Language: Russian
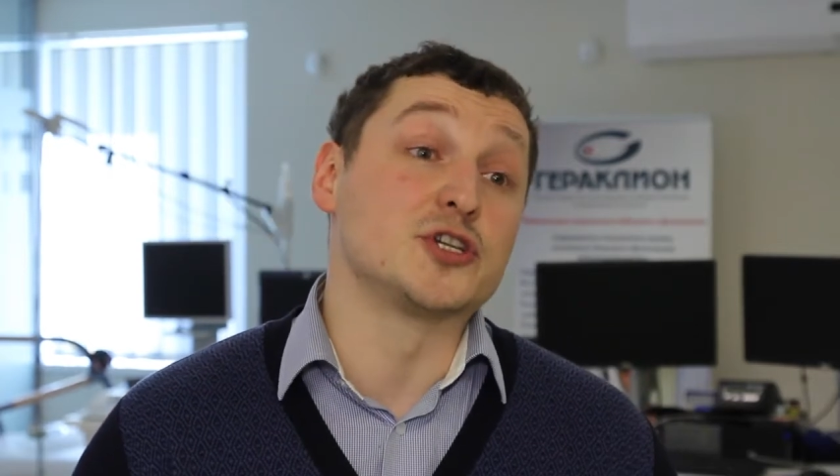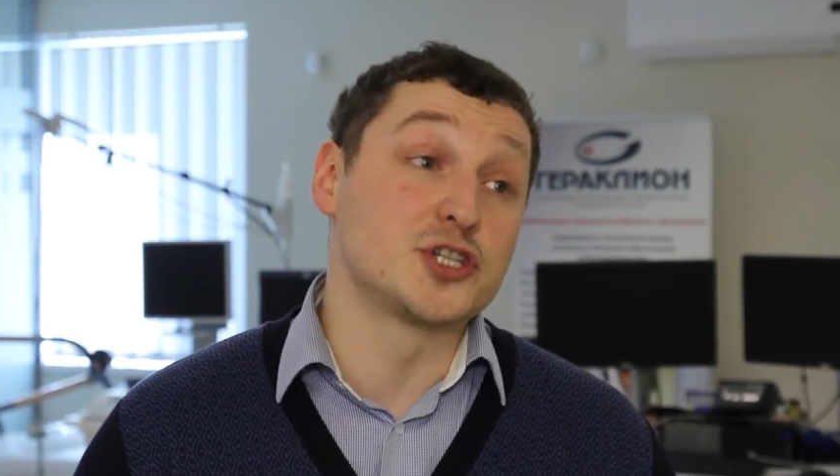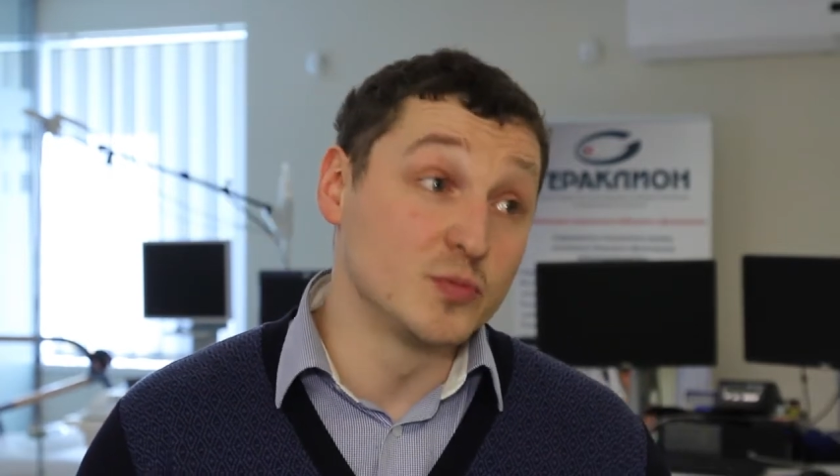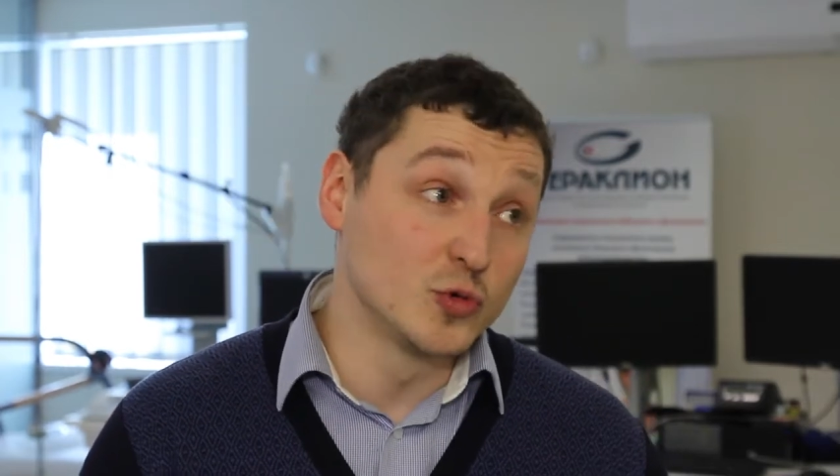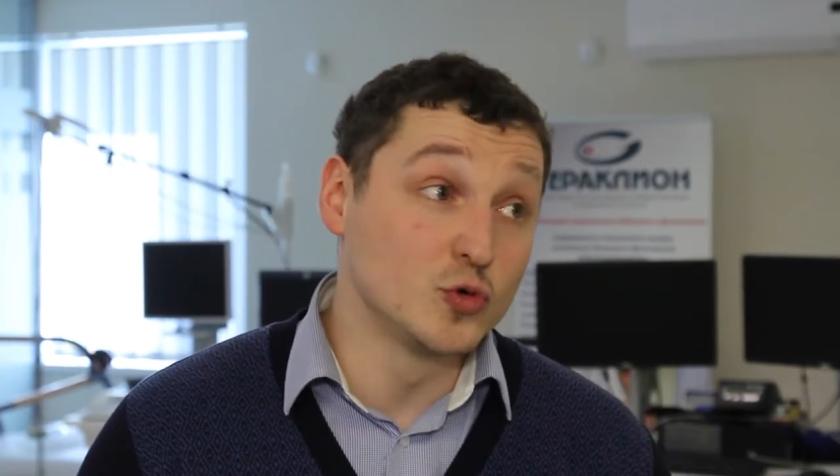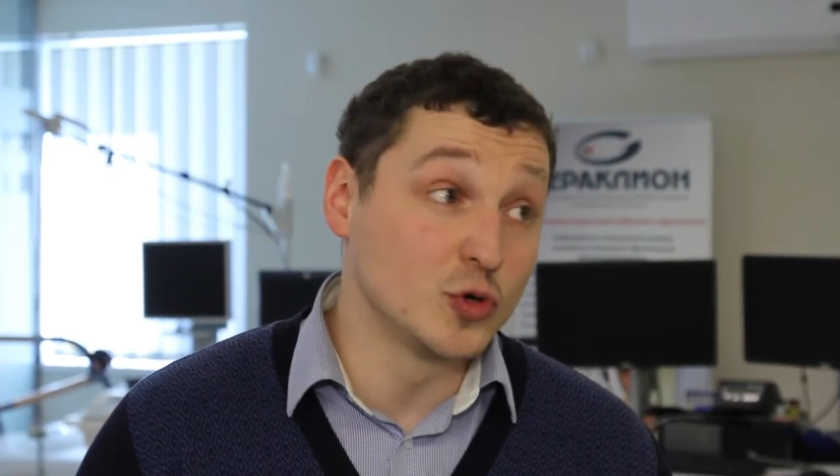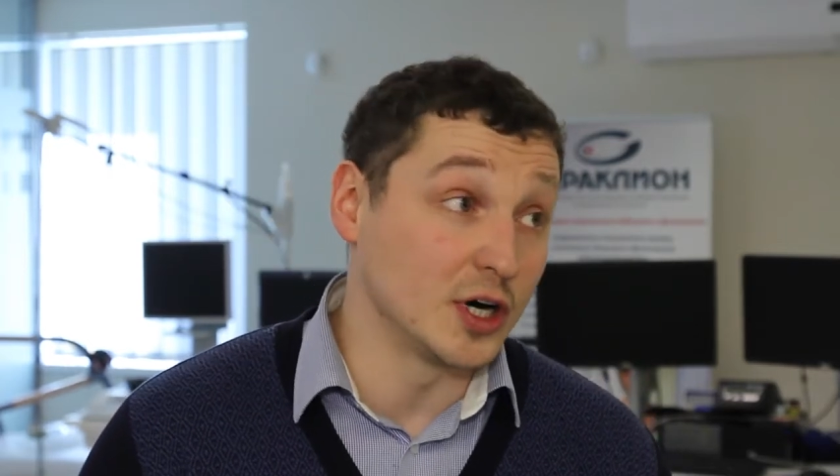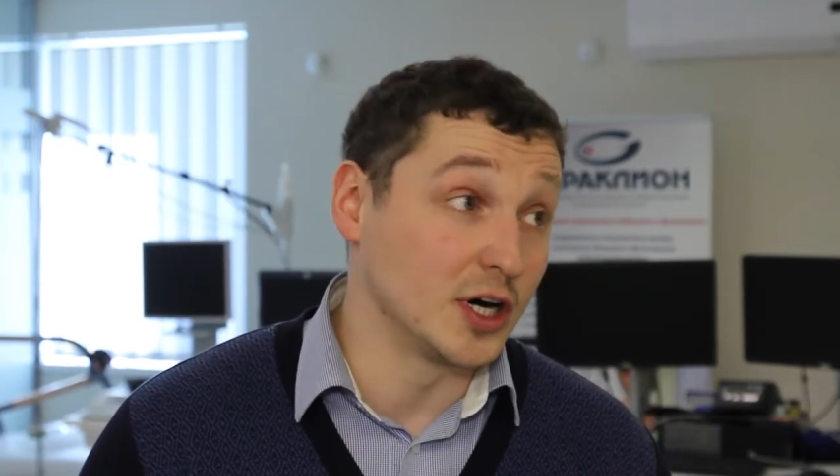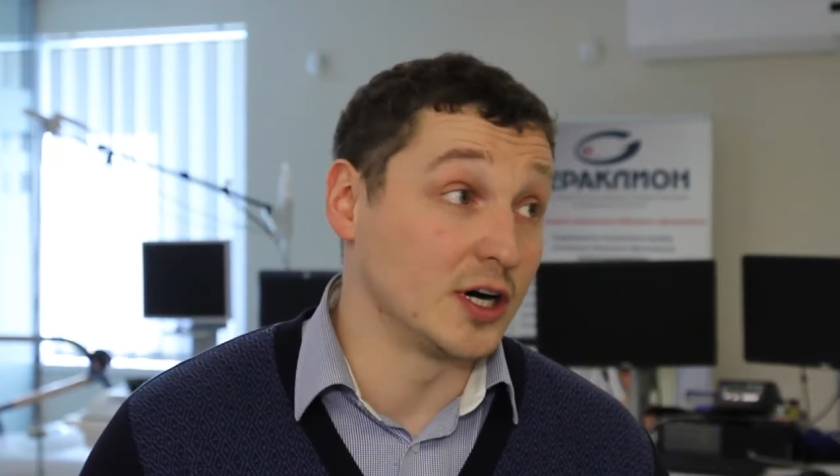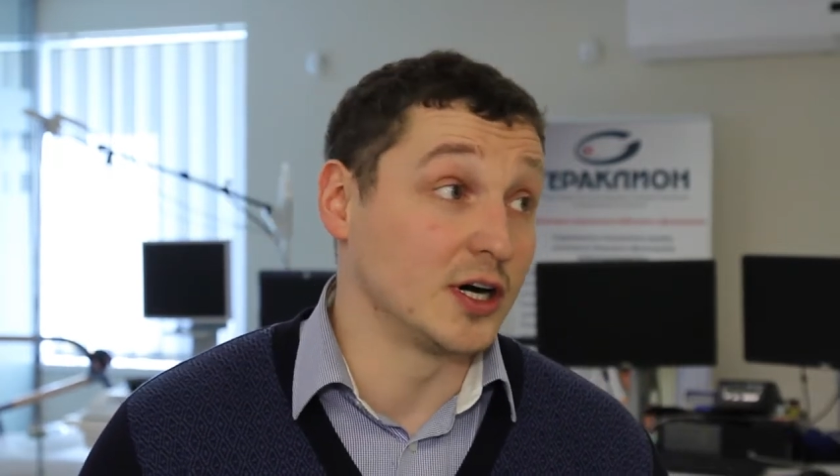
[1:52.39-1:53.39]

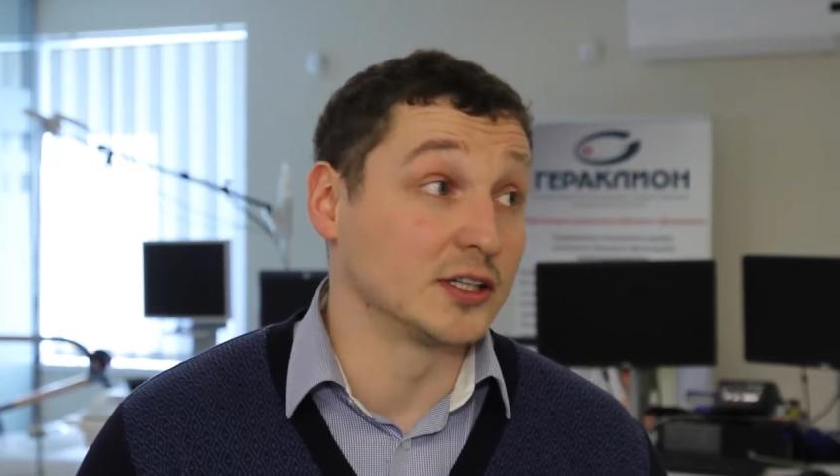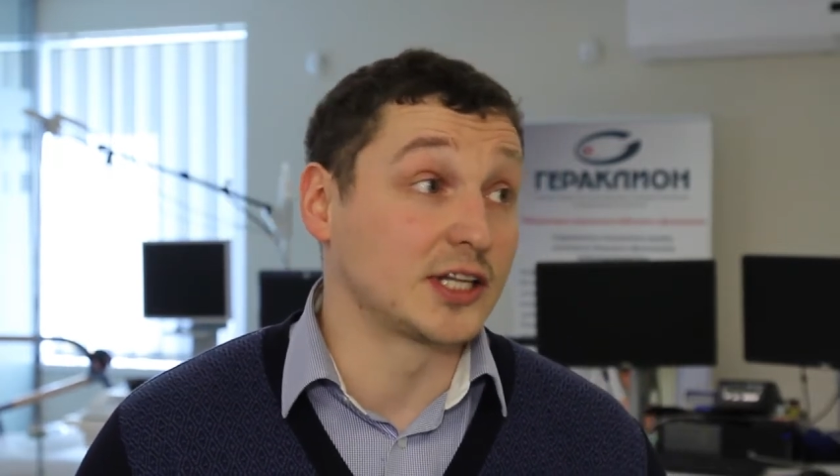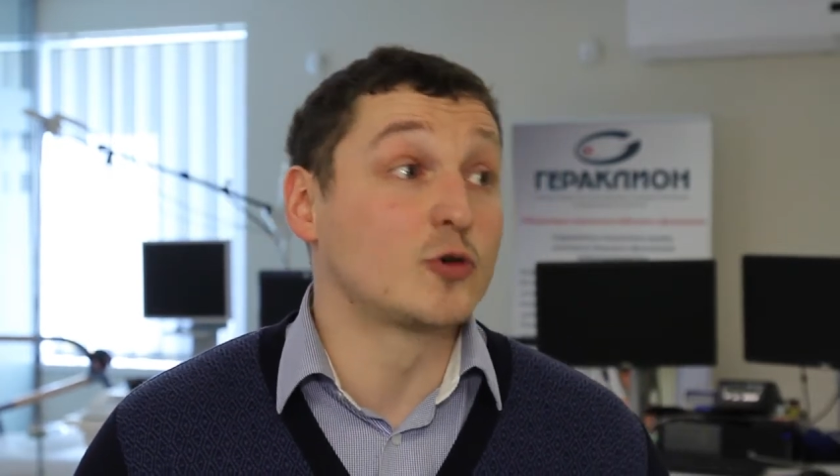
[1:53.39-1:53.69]
почему э,